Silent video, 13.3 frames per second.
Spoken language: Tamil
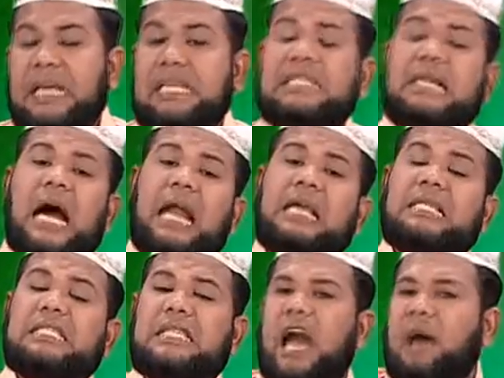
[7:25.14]
ஈசா
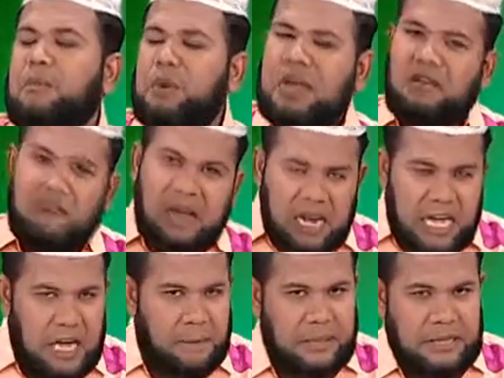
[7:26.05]
அலைய சலாமுடைய
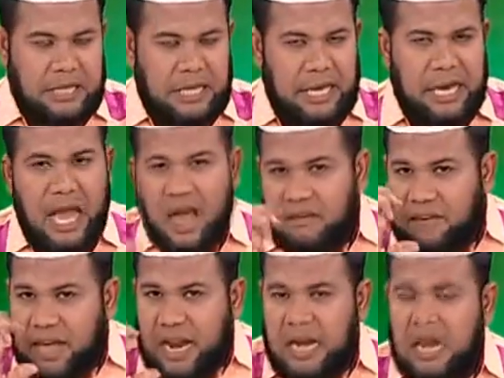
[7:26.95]
வருகையை பத்தி
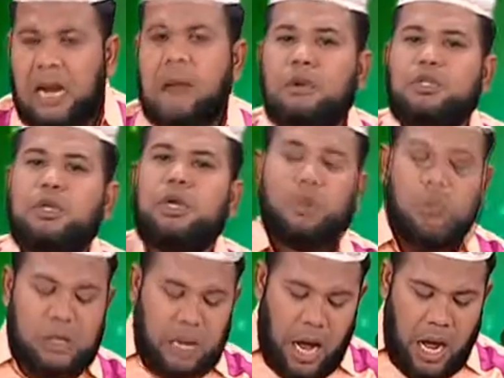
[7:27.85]
வேற என்னென்ன நம்ம சொல்லி
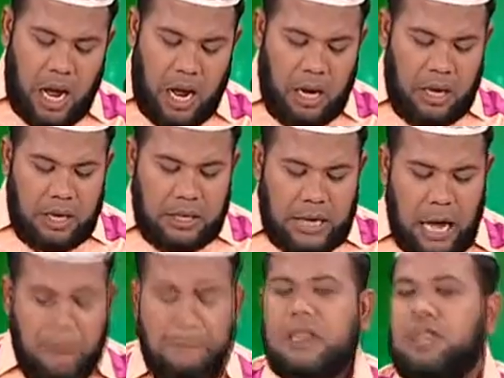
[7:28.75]
கொடுக்குறான்
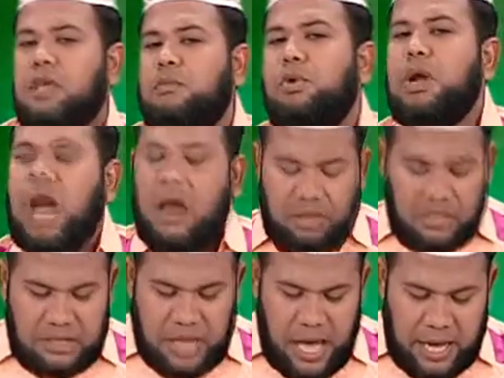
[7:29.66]
நாற்பத்தி மூணாவது
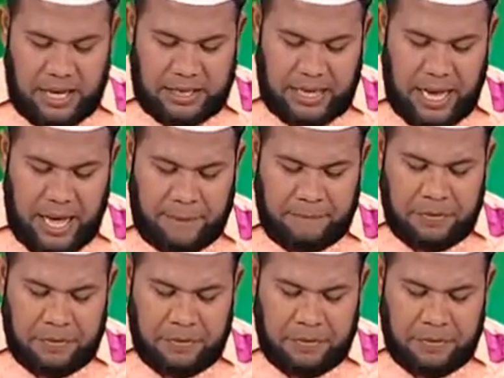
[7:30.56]
அத்தியாயத்தில்